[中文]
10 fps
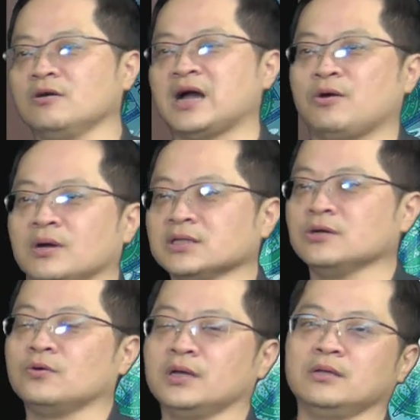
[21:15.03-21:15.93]
啊，黄
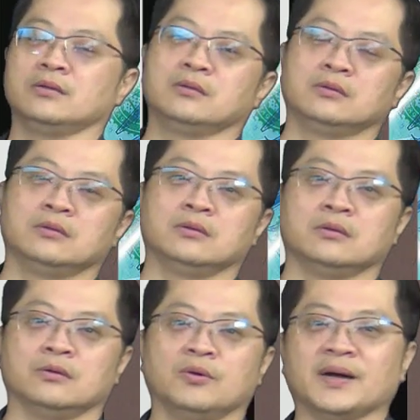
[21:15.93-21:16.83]
登辉，
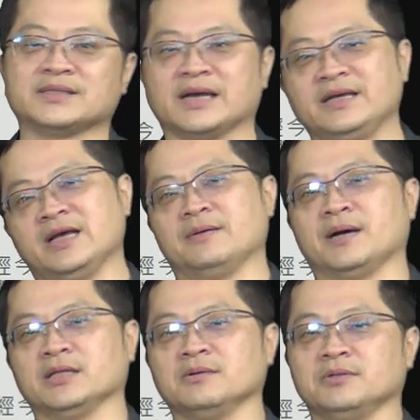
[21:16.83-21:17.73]
我仔一呀
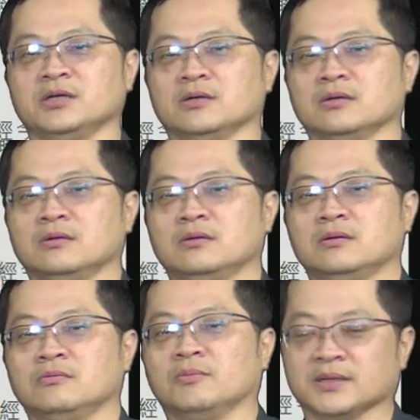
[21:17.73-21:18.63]
嘛，对不对？
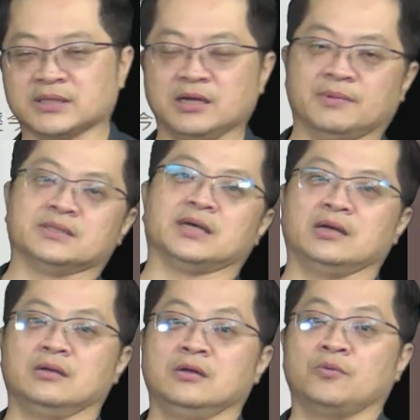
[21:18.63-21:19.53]
我马仔一马仔。
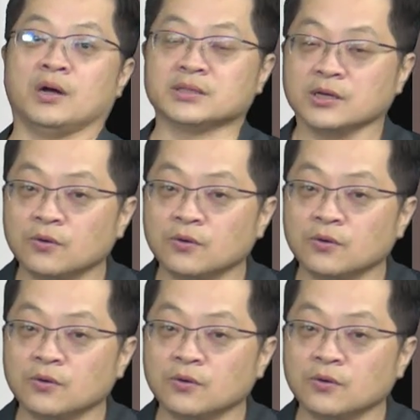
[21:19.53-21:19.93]
黄登